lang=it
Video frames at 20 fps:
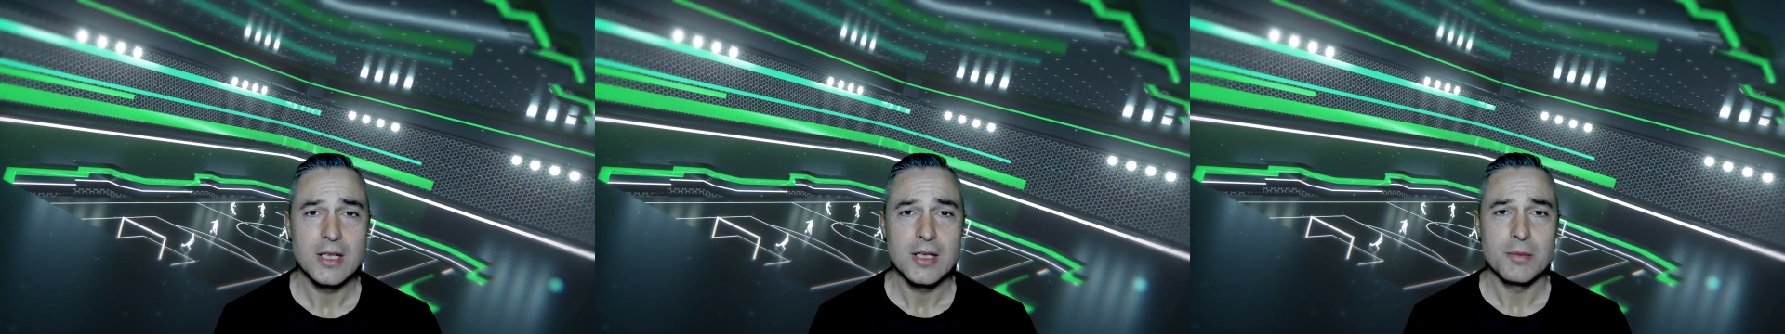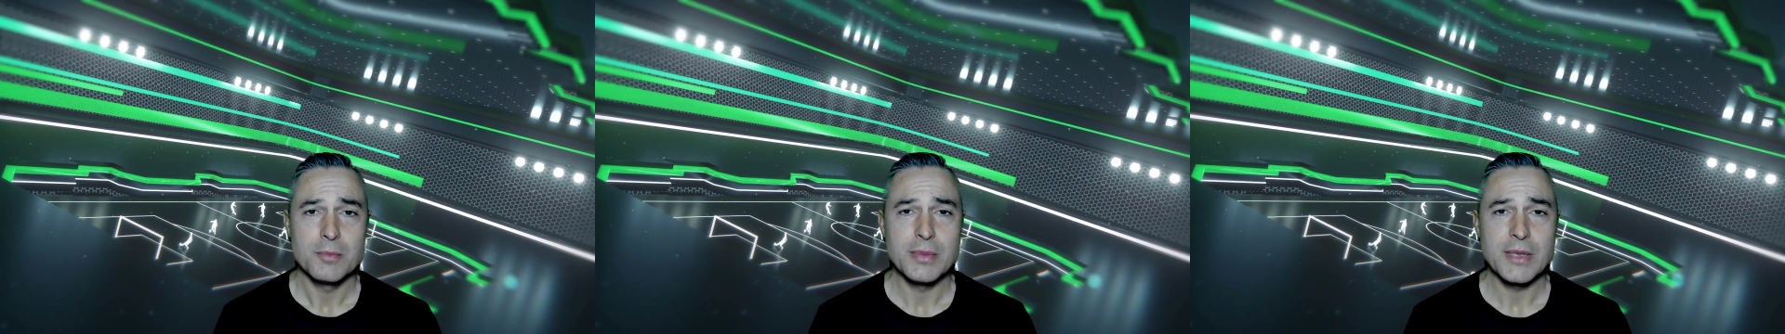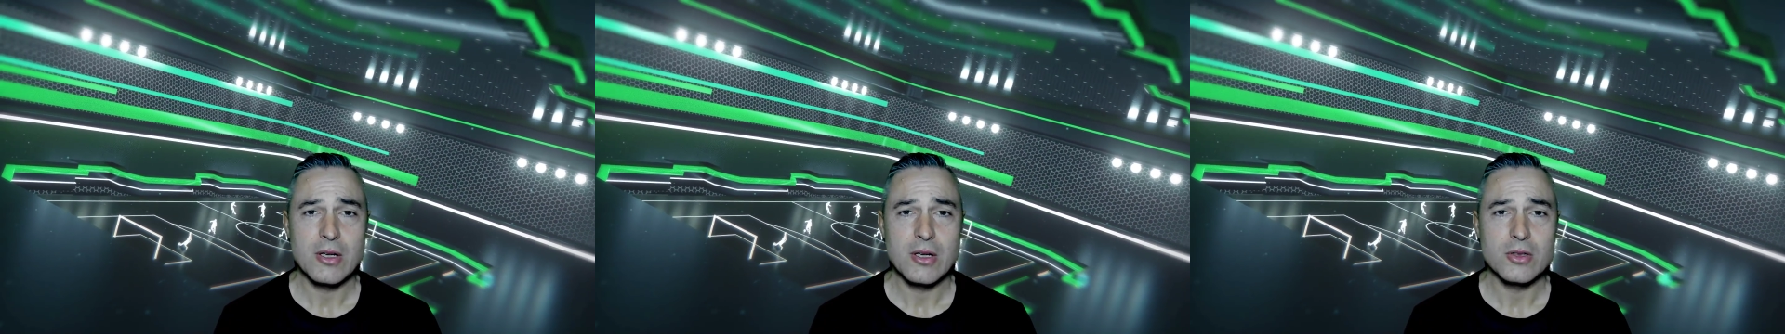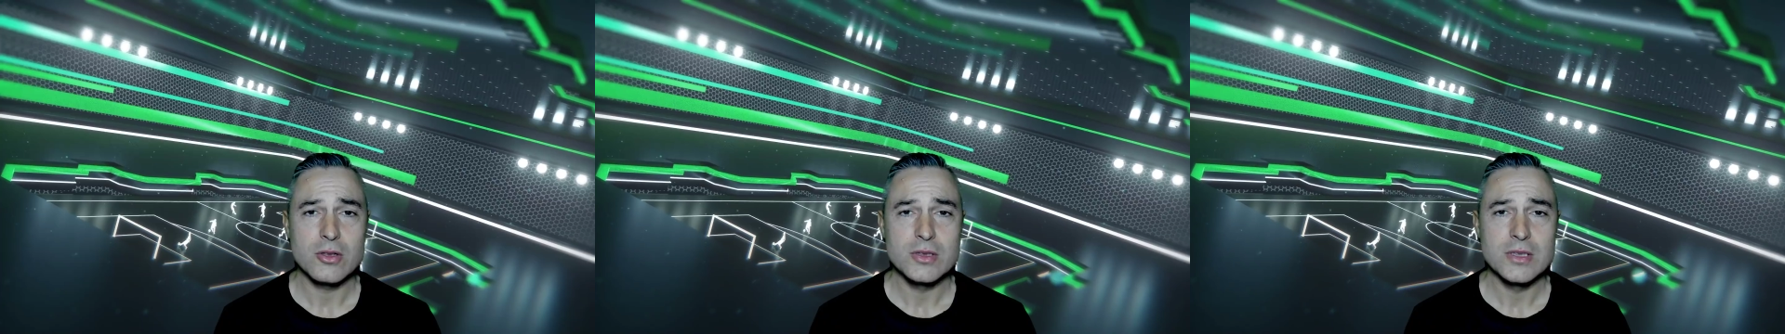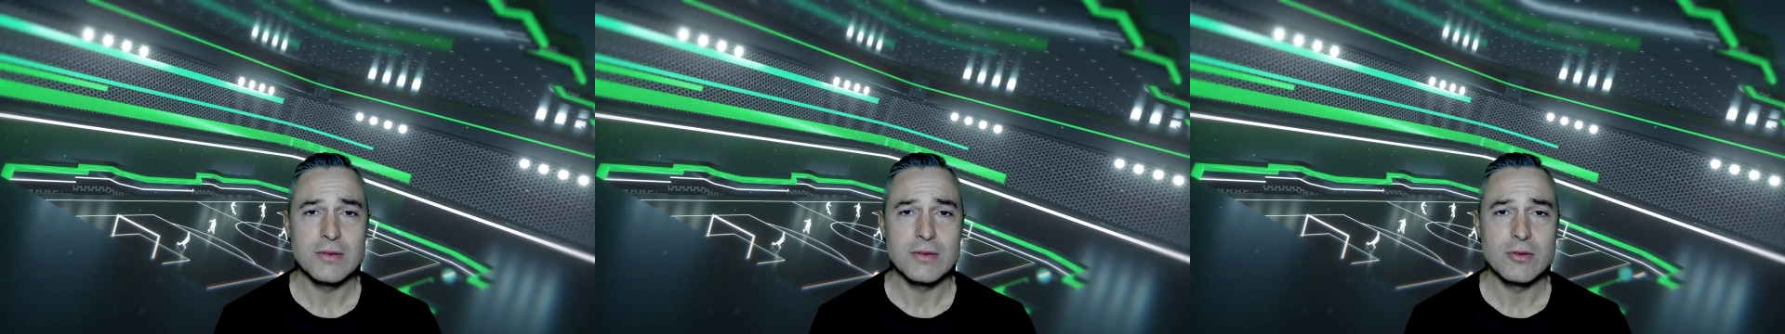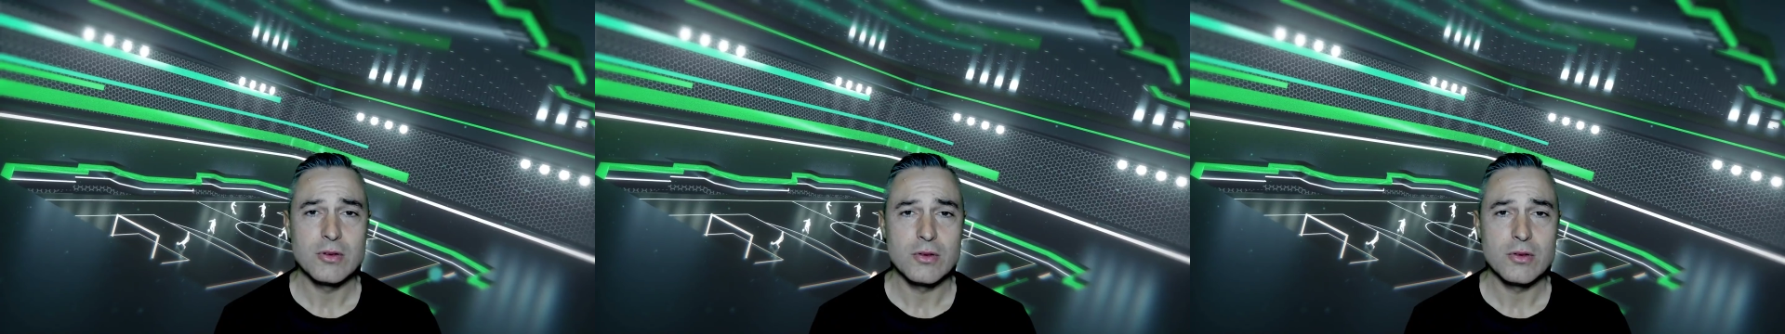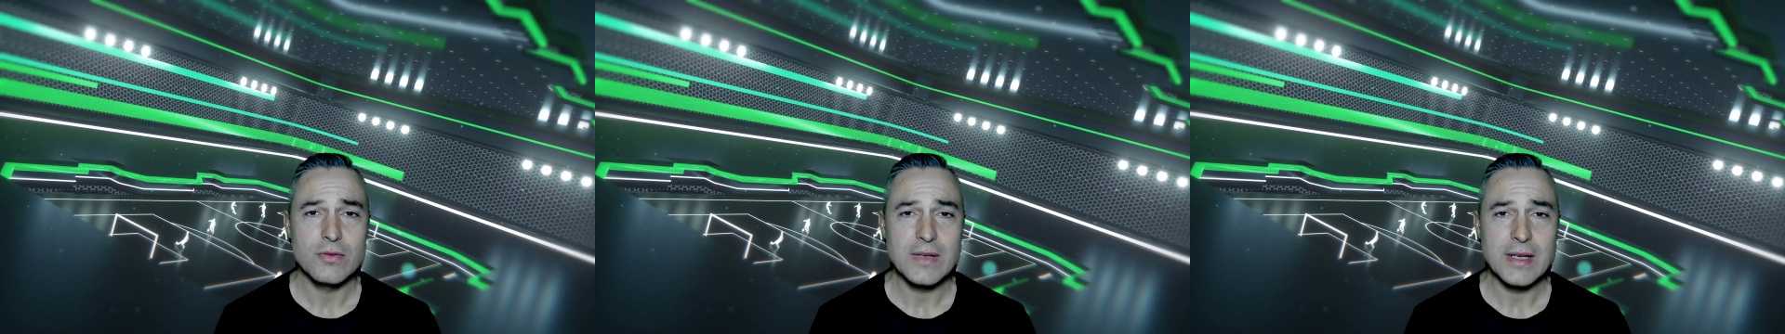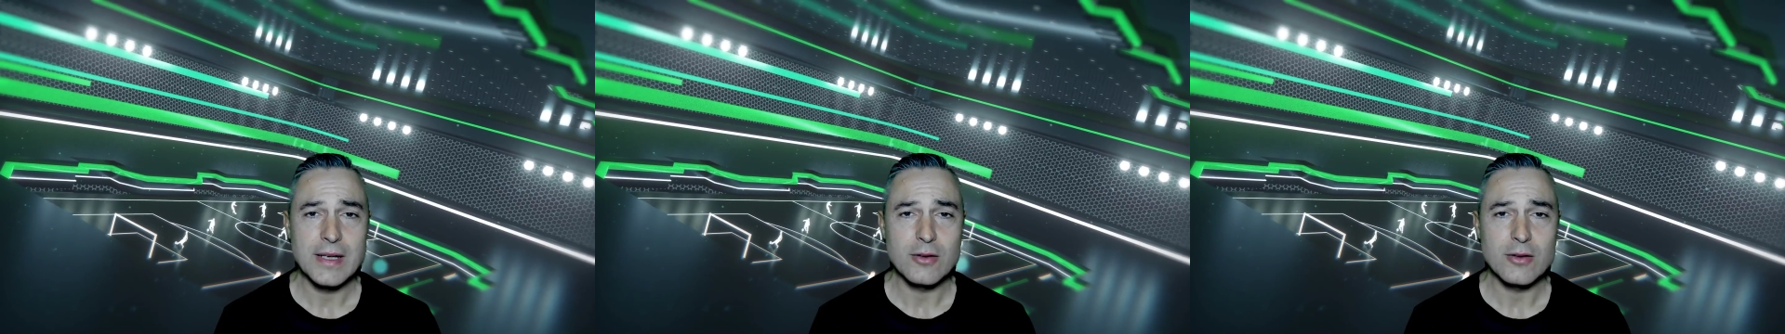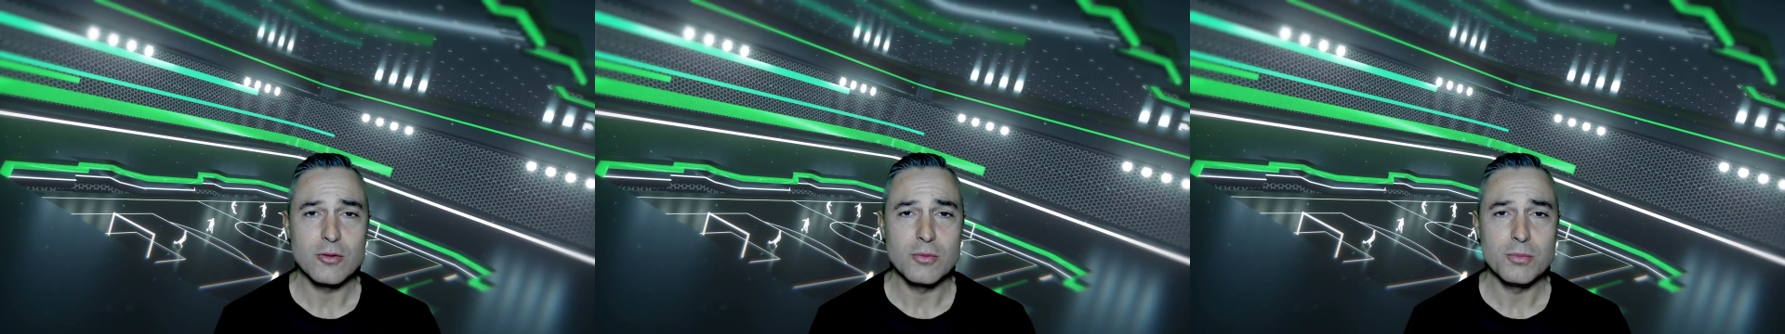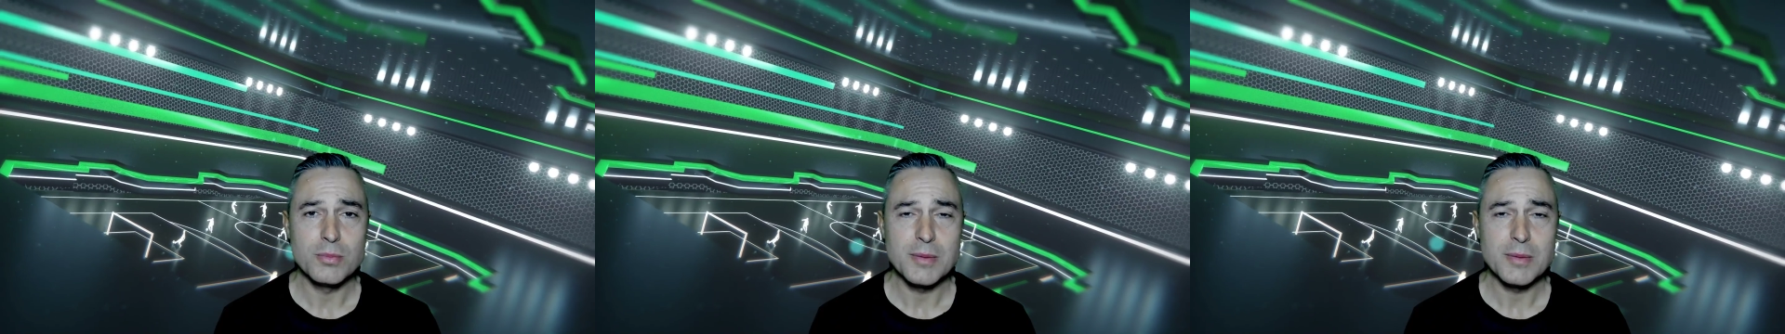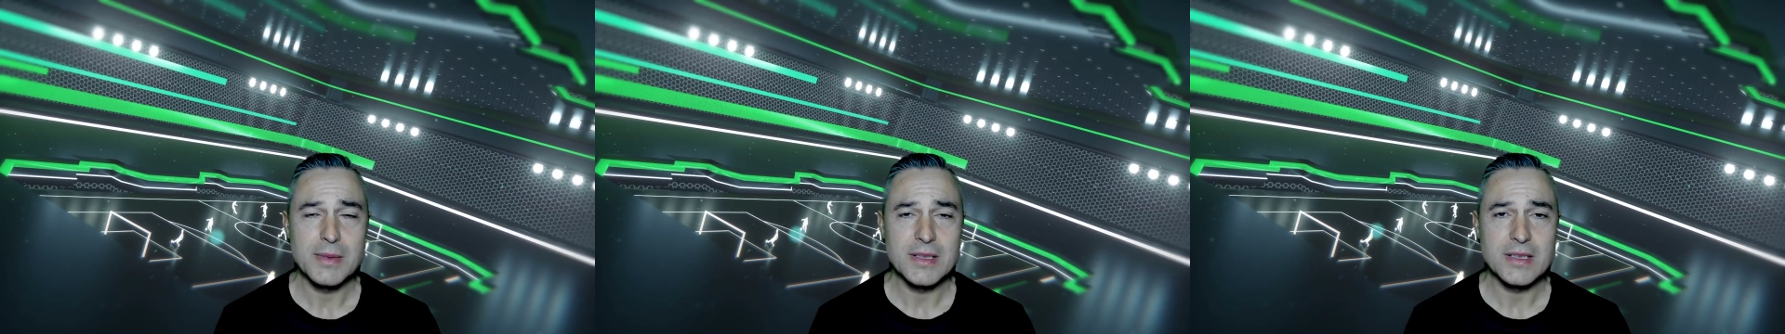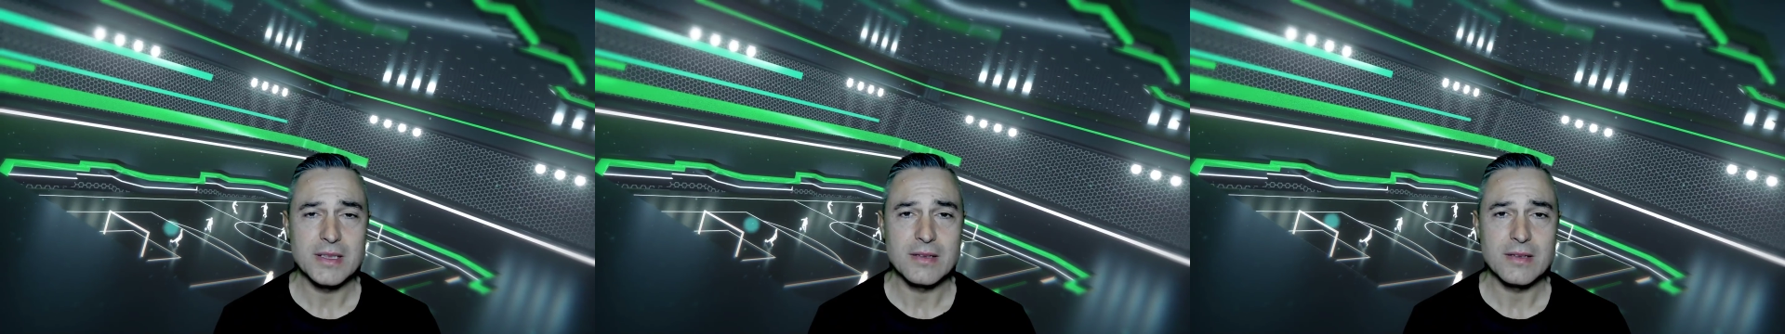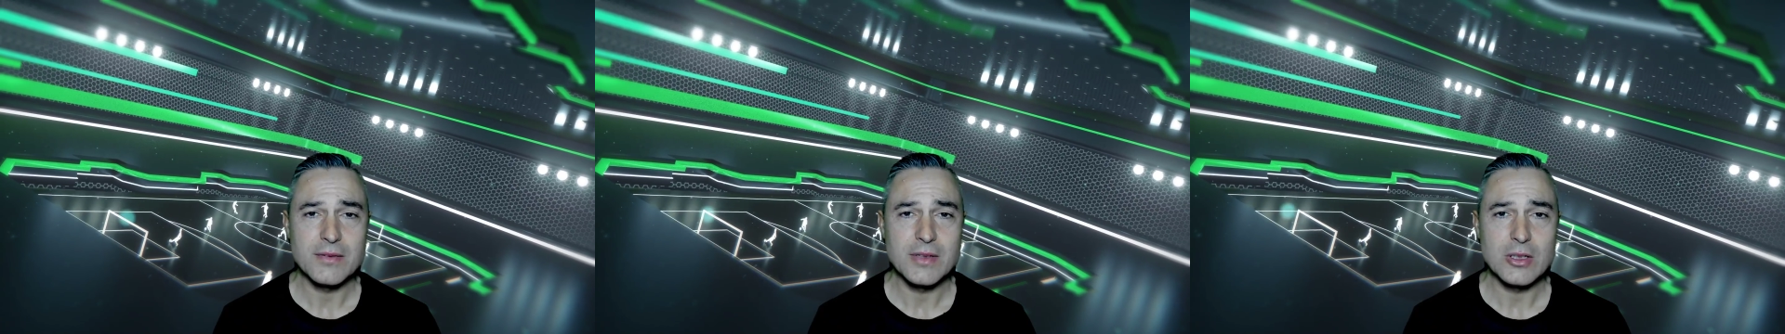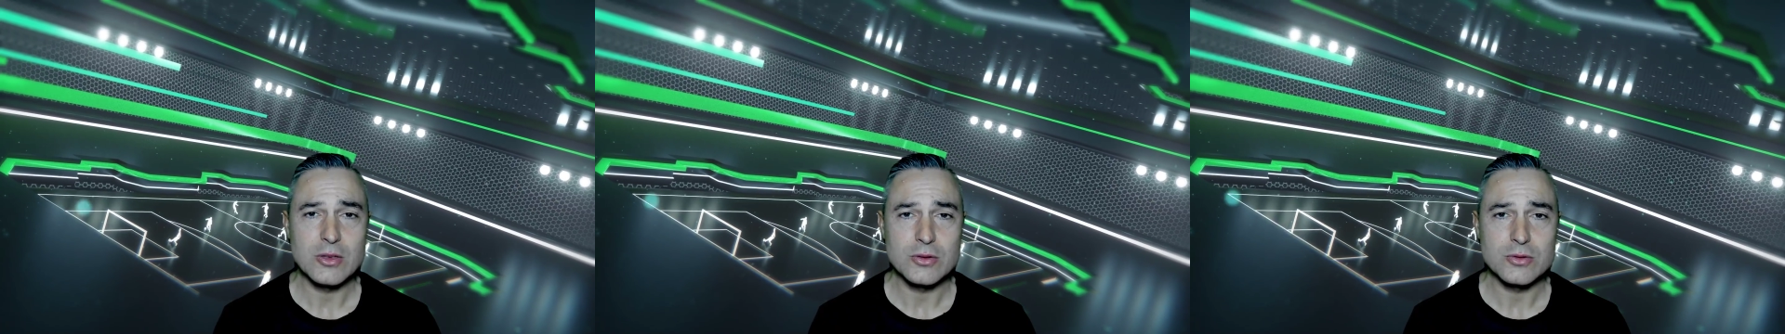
però devo fare i complimenti davvero a